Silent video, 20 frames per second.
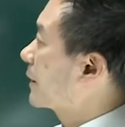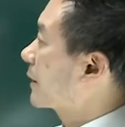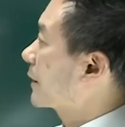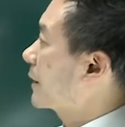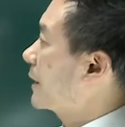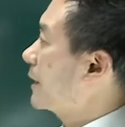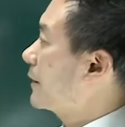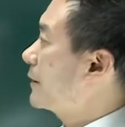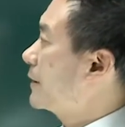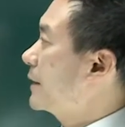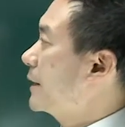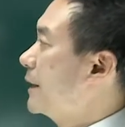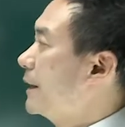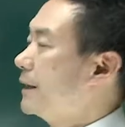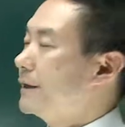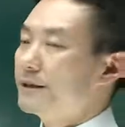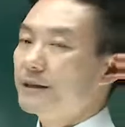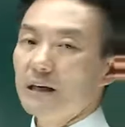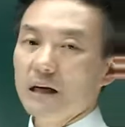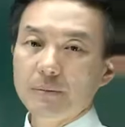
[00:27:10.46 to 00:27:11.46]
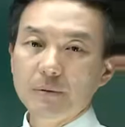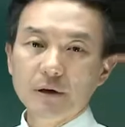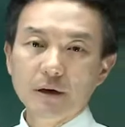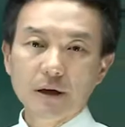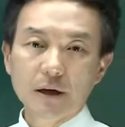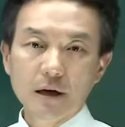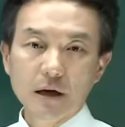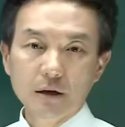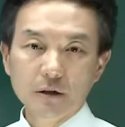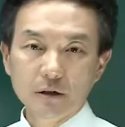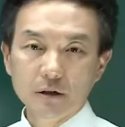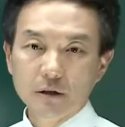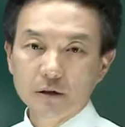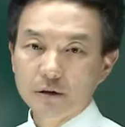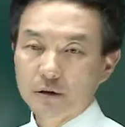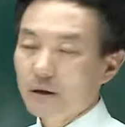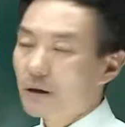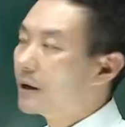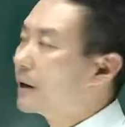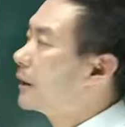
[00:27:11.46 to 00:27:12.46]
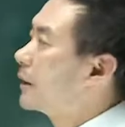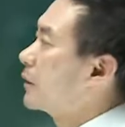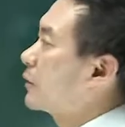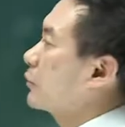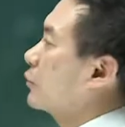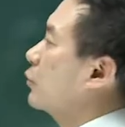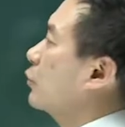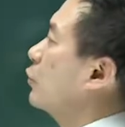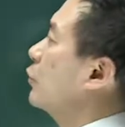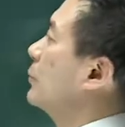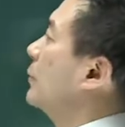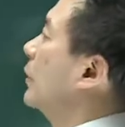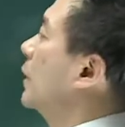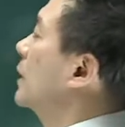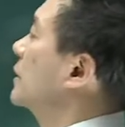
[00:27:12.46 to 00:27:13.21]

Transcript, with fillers: 계약을 해지하면 계약은 소고표가